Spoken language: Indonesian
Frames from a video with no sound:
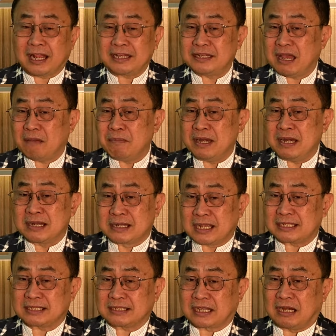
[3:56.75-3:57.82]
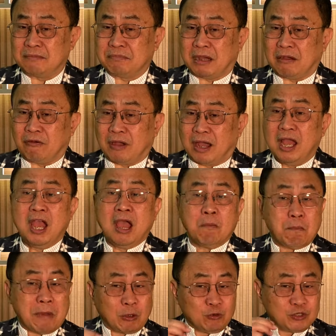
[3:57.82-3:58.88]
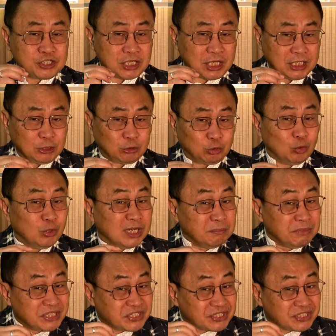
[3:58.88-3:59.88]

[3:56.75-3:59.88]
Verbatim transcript: hanya menegaskan bahwa manusia itu lebih